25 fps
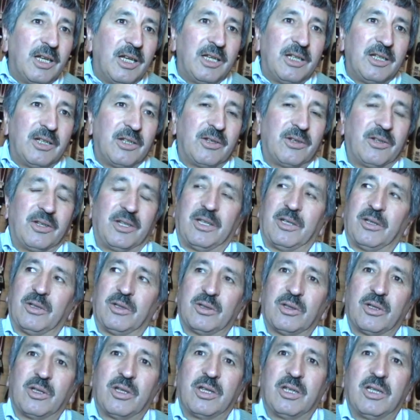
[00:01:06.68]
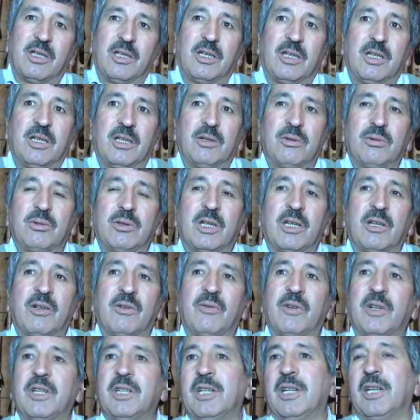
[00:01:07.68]
en Entonces es una
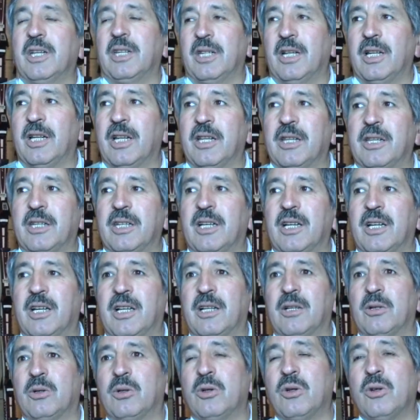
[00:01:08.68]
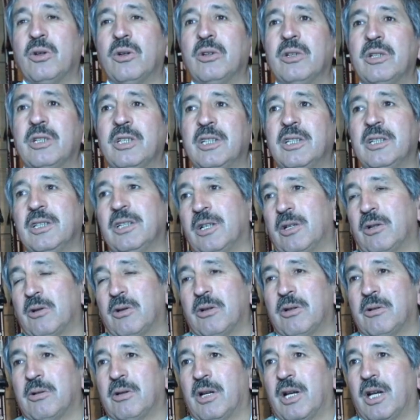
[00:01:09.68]
oferta que se le hace a los jóvenes y a,
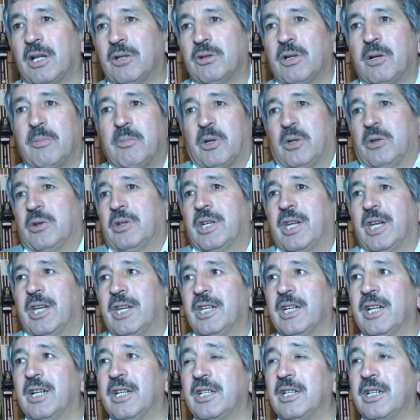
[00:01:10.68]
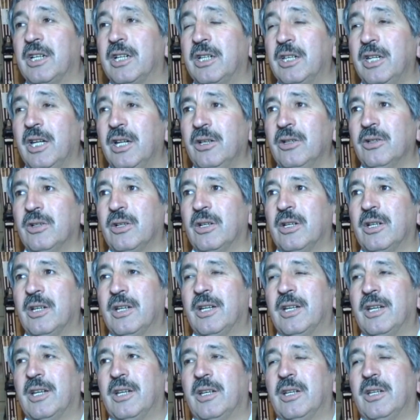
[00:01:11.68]
todas las personas que quieran ir a esquiar.
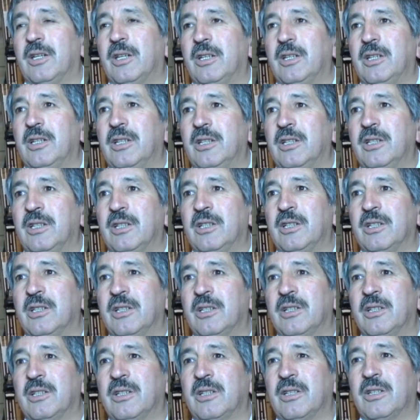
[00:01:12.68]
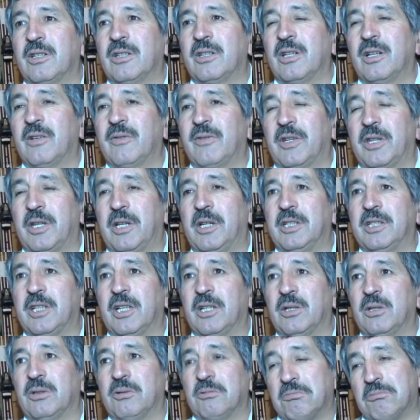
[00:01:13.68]
Eh, se les
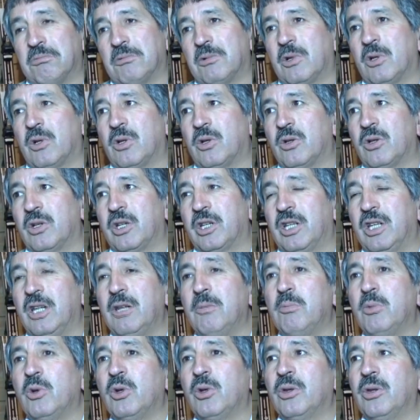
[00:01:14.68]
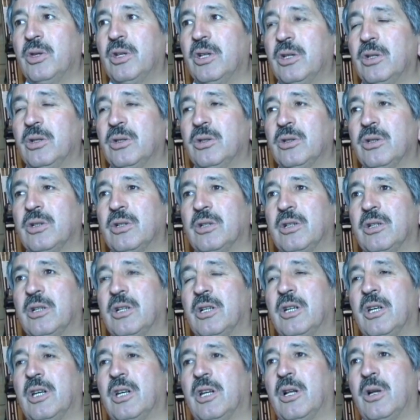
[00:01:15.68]
facilitan los equipos, ¿cierto?
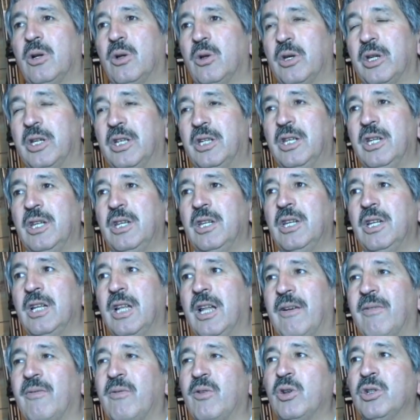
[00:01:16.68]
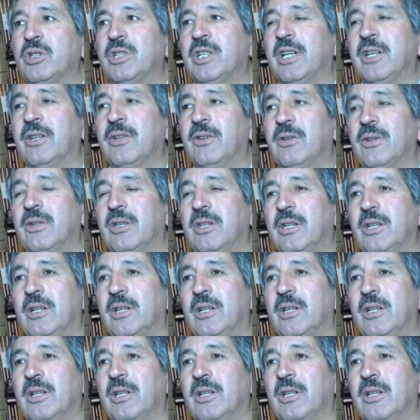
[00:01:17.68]
Los esquí, las botas,